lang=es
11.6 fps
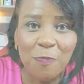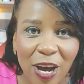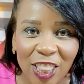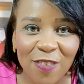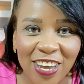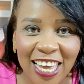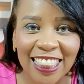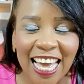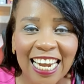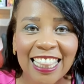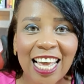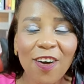Bueno, mi gente
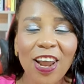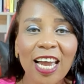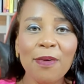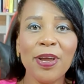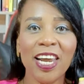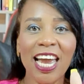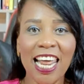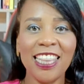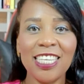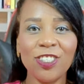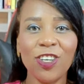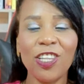linda, ahora que me
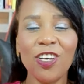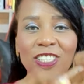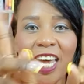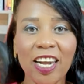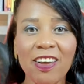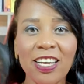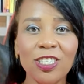regalen esos dedos arriba,